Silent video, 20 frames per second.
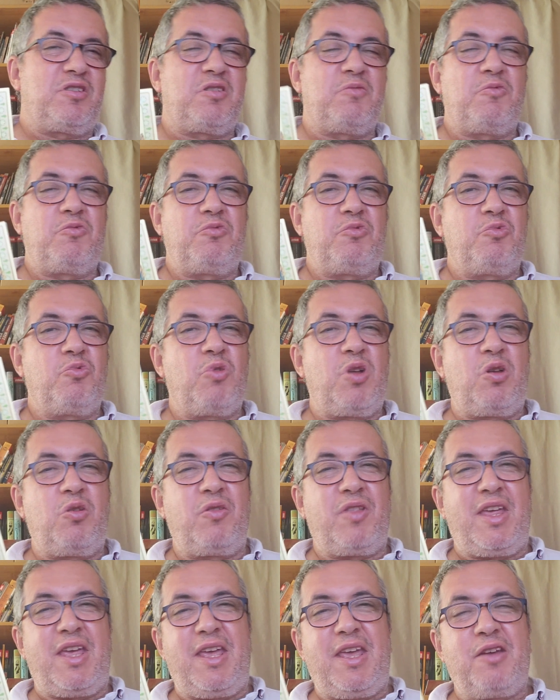Es como un
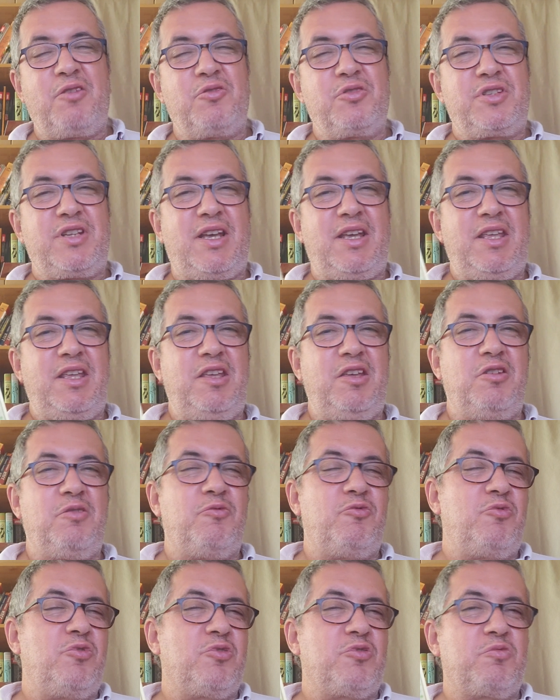duelo de egos ahí,
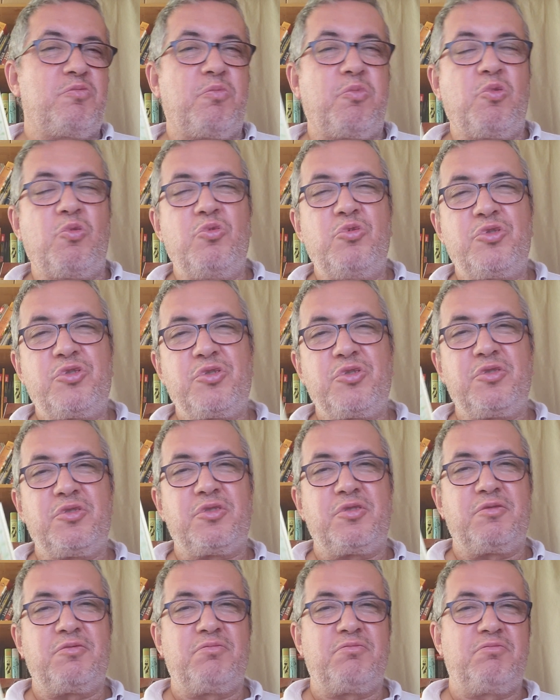como unos
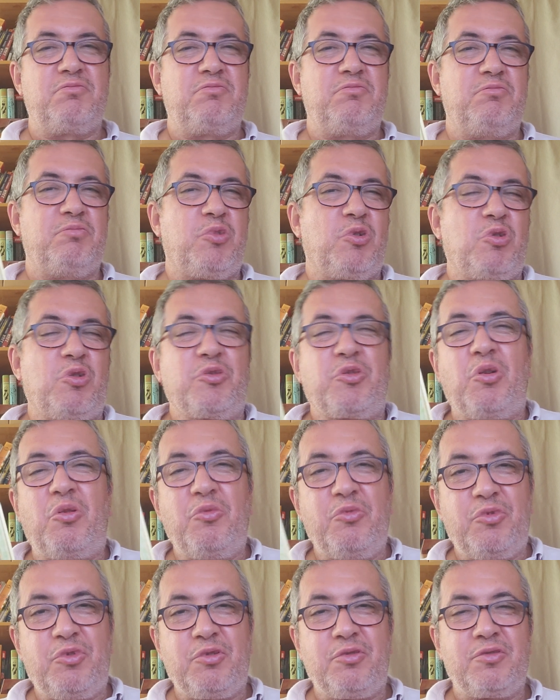pulsos un poco
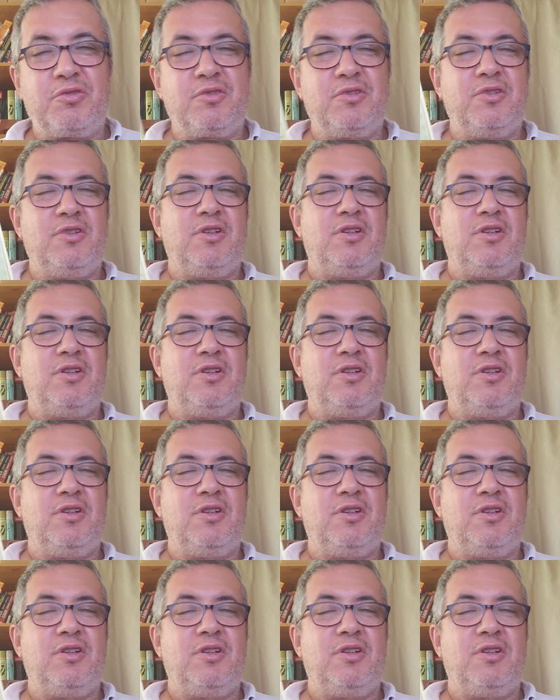tontos